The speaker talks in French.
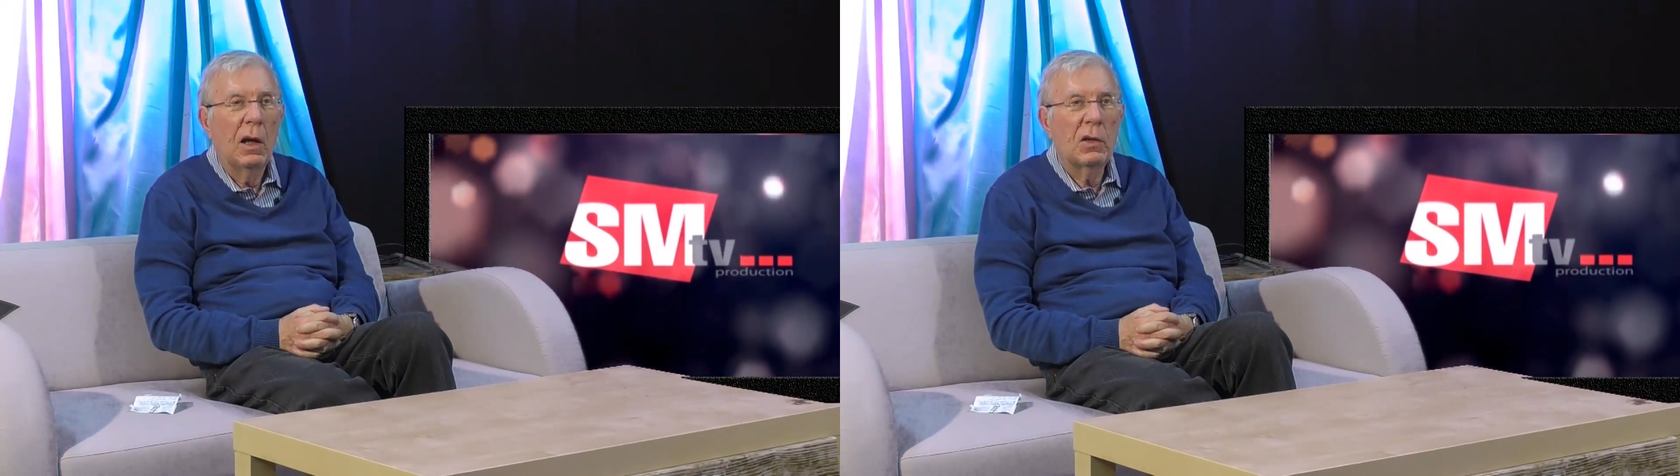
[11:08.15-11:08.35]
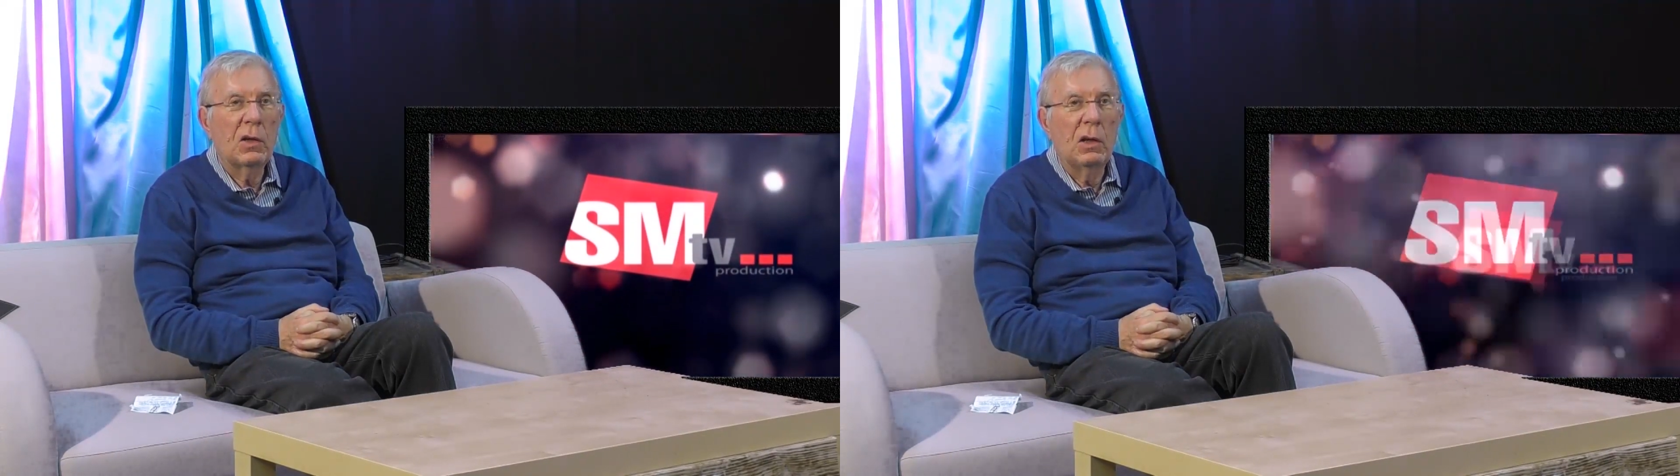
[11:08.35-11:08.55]

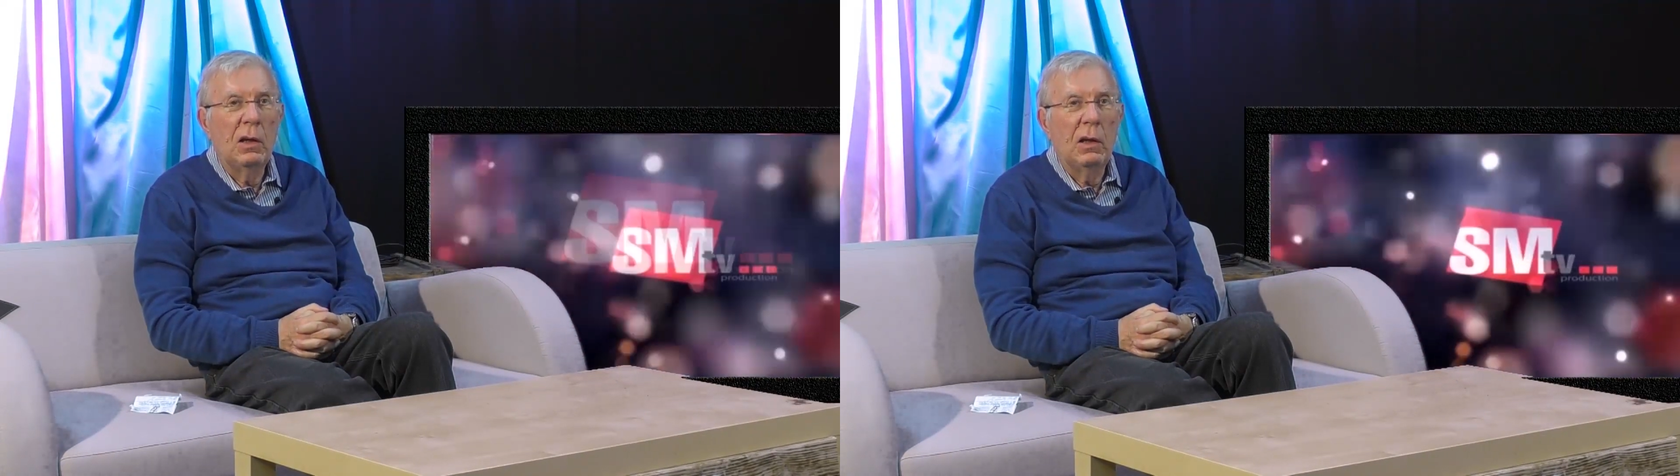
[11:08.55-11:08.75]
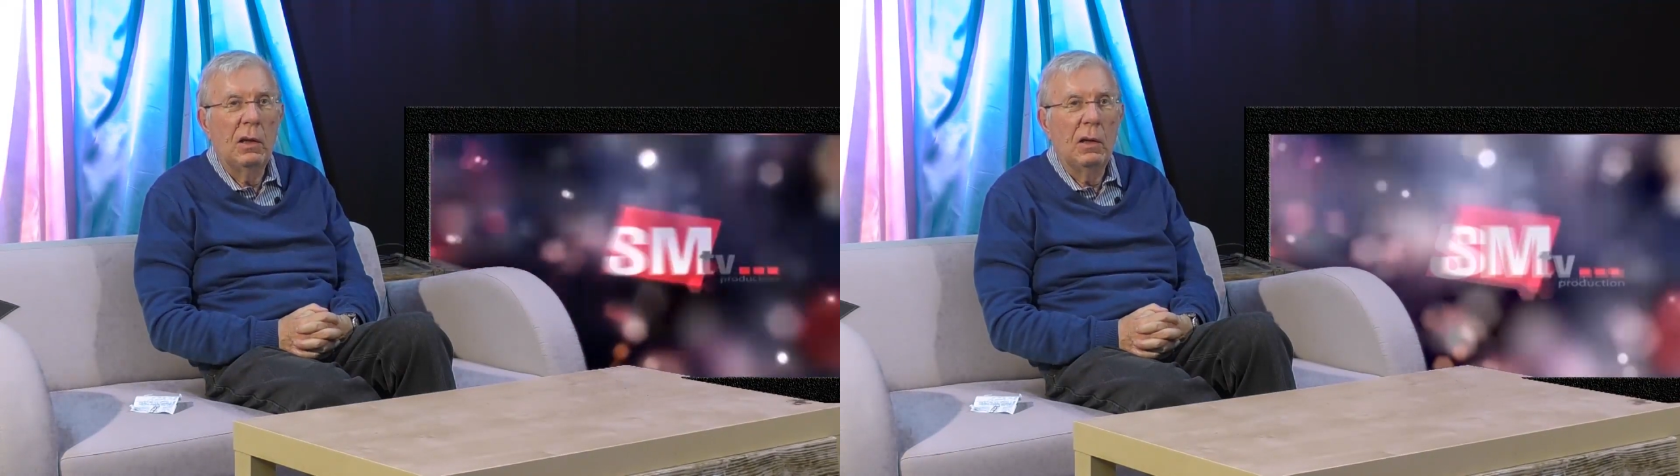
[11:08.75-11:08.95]

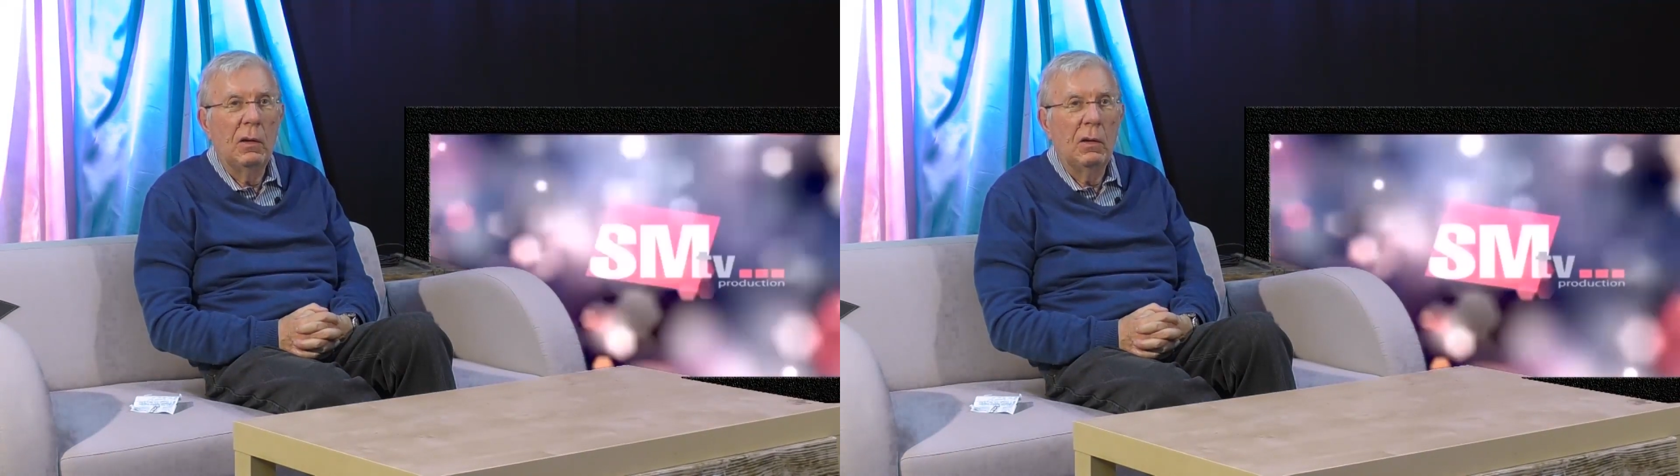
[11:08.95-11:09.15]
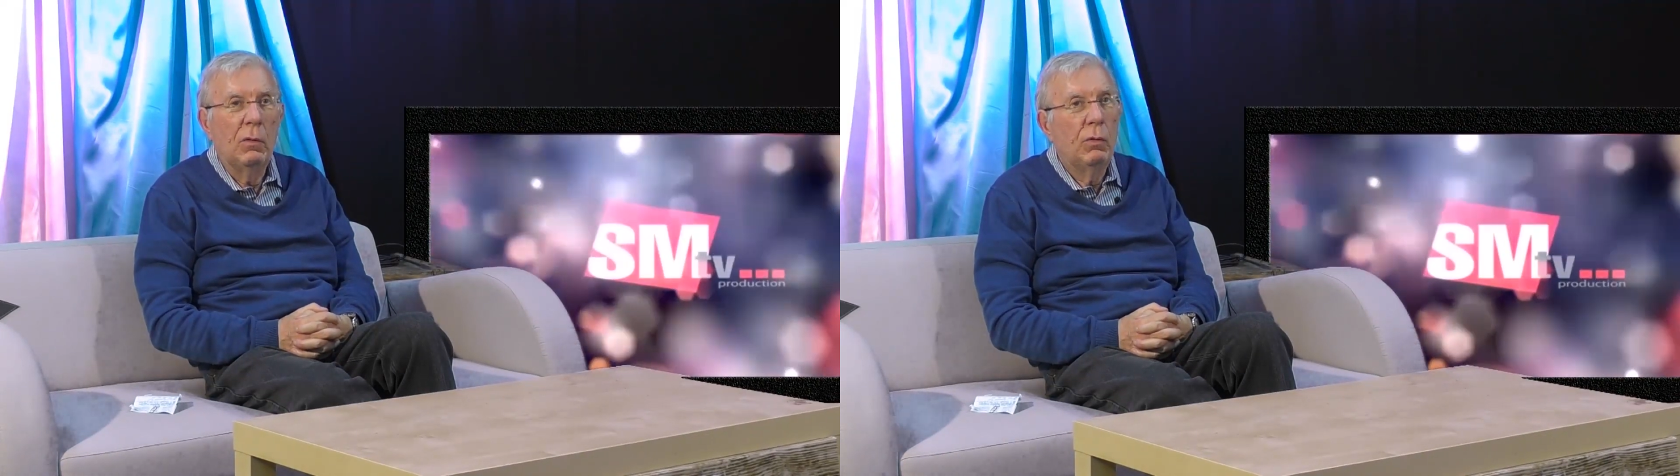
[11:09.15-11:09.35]

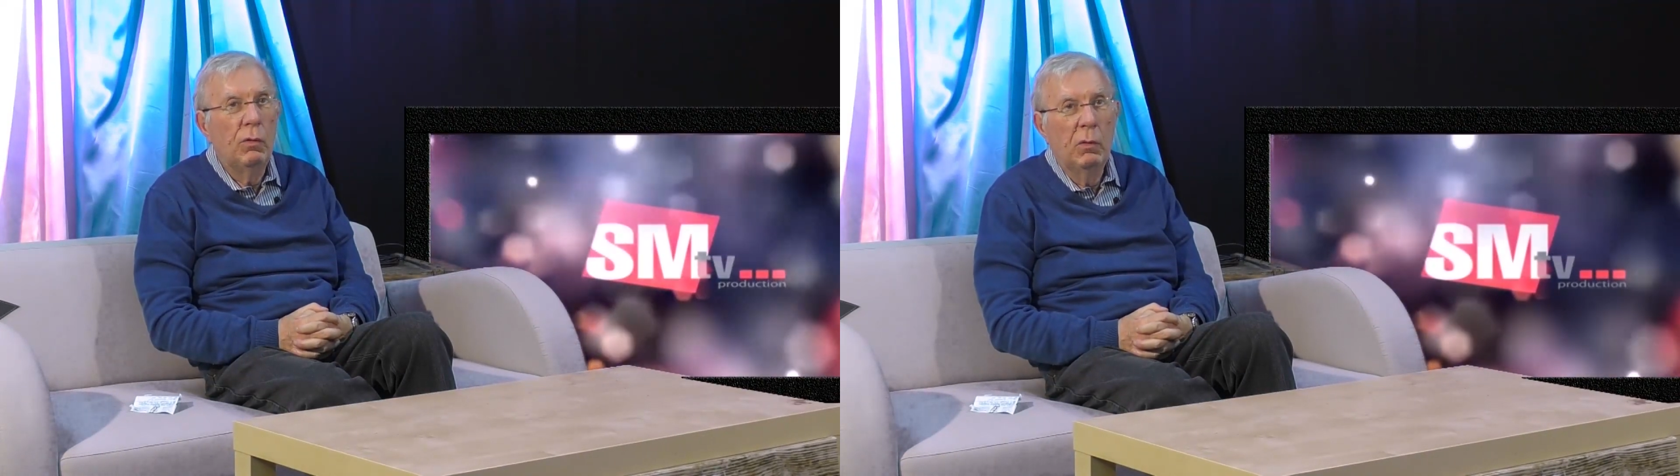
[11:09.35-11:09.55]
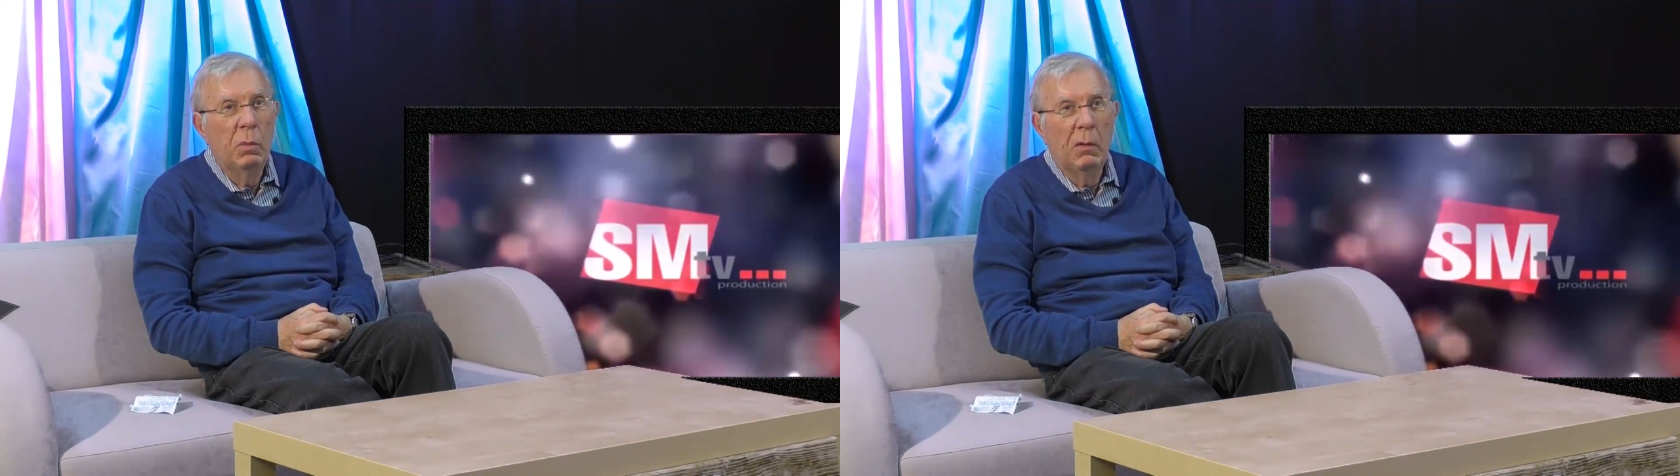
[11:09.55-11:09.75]
assez
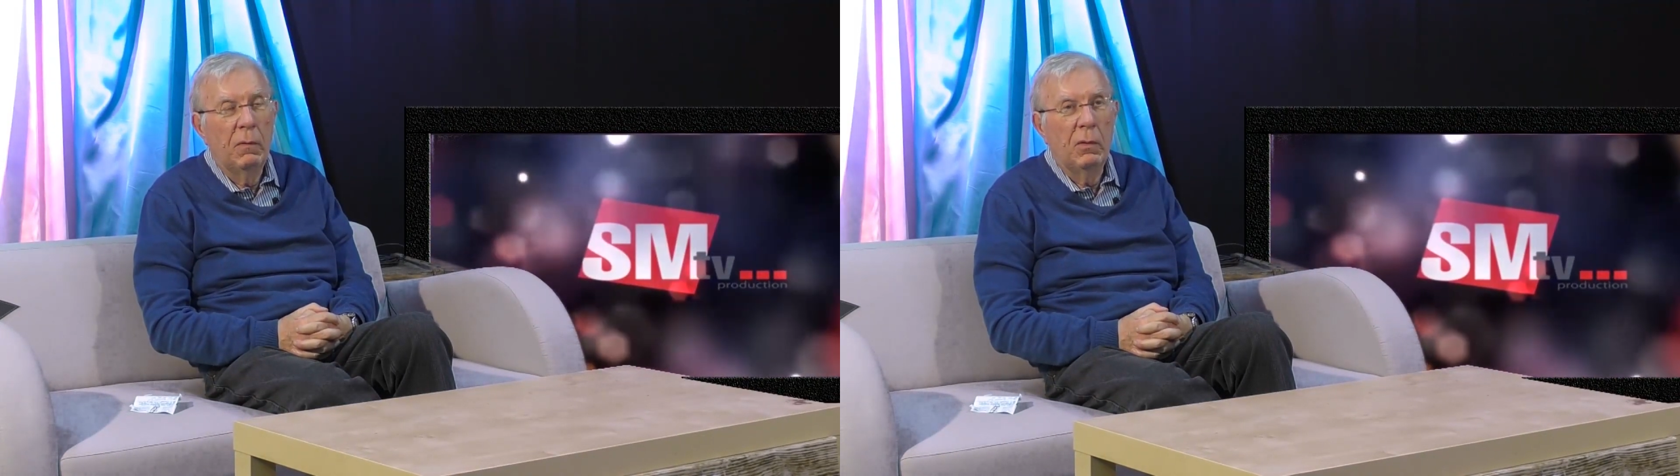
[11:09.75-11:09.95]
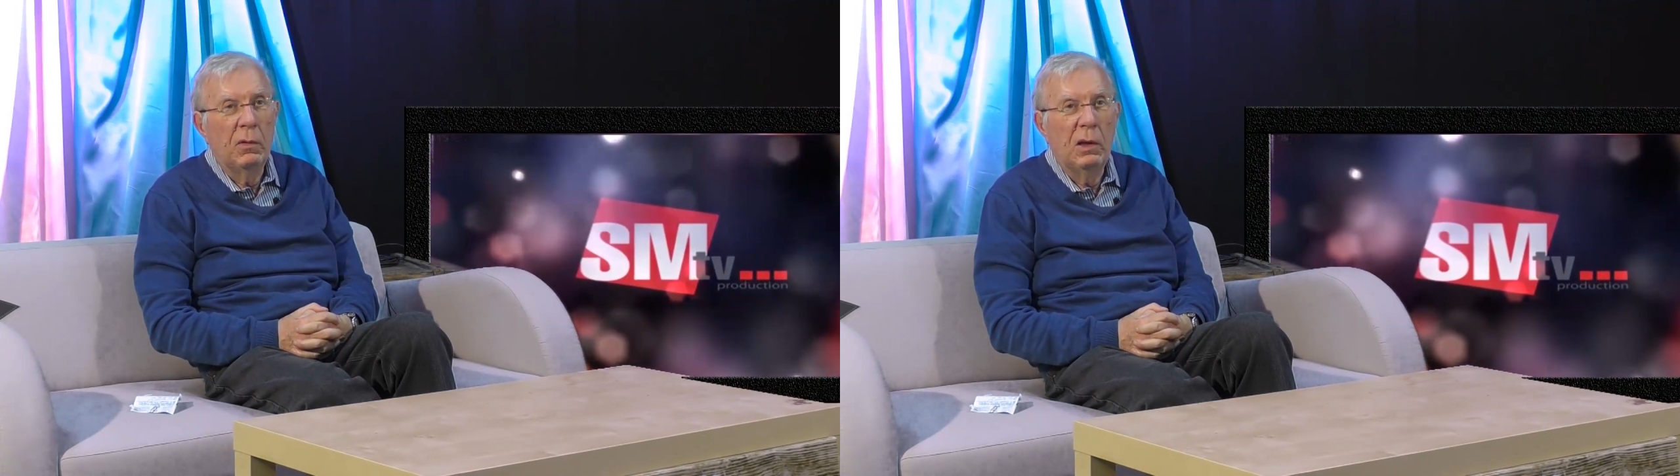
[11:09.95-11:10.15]
lugubre, il
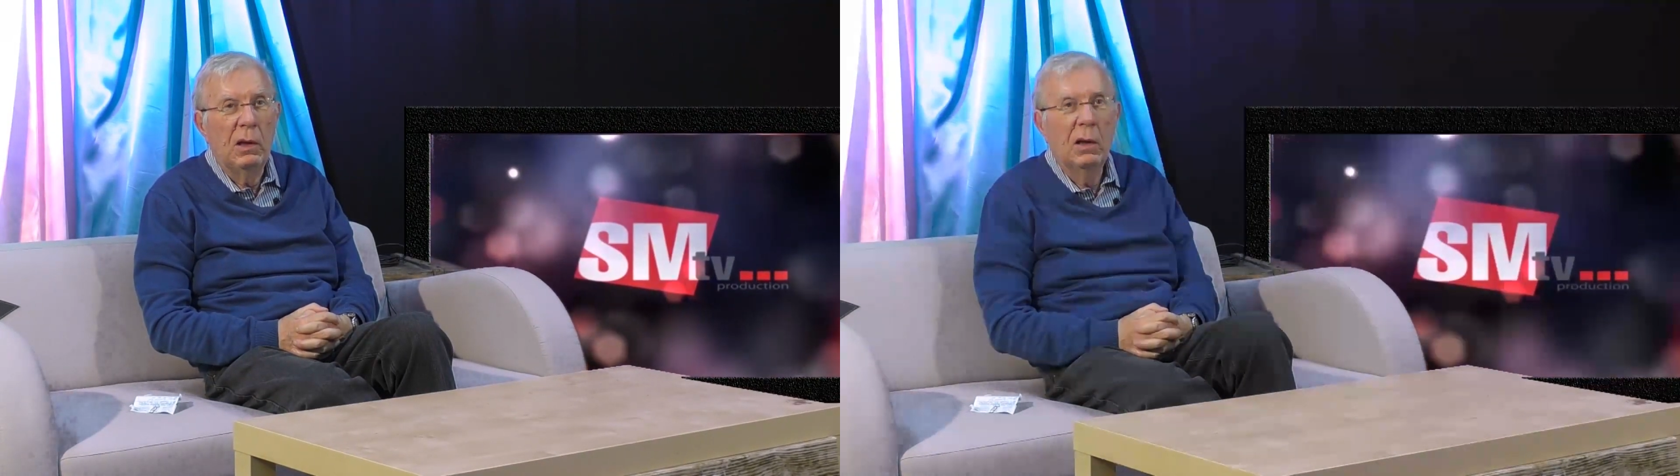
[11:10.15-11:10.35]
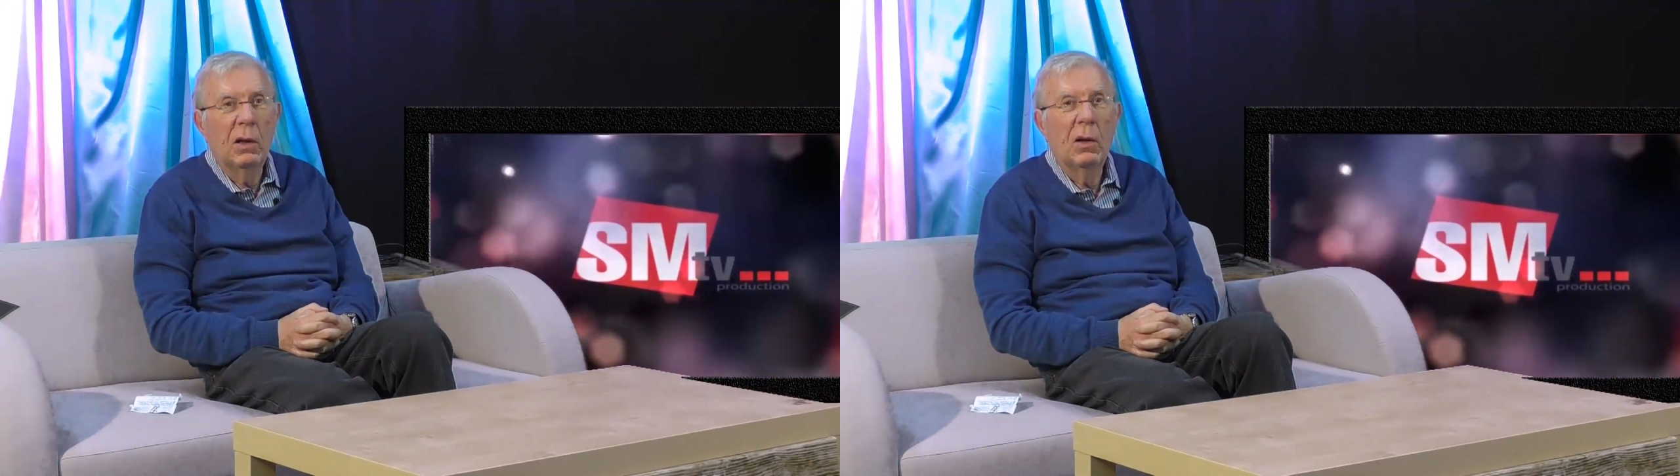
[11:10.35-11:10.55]
faut le
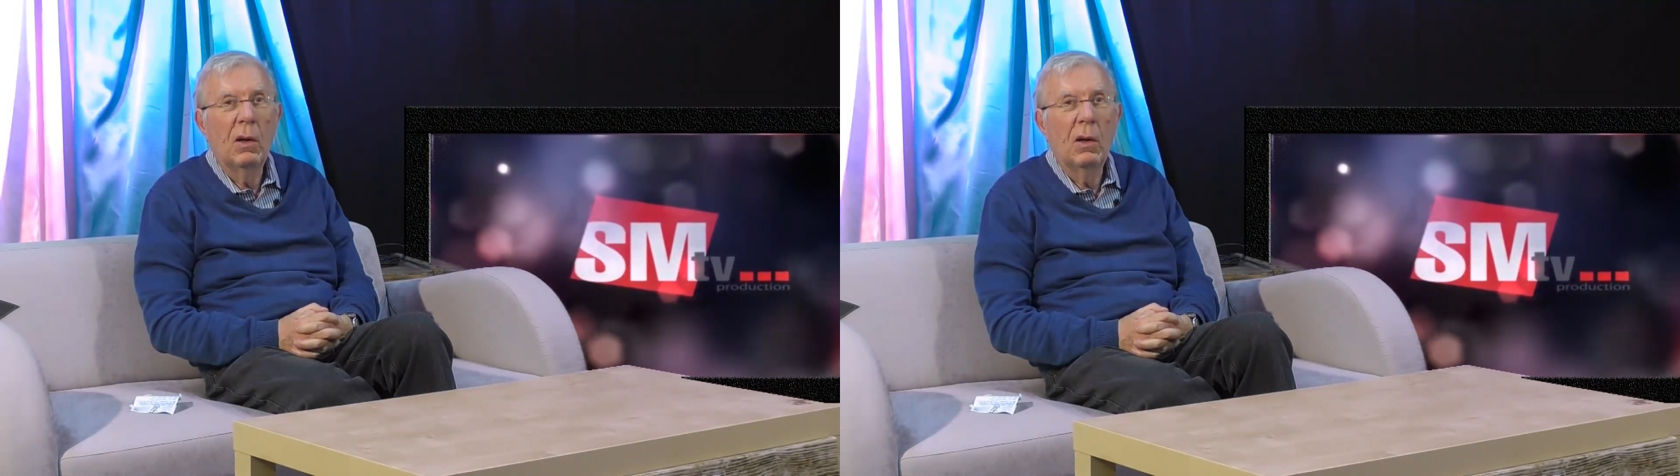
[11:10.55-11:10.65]
dire.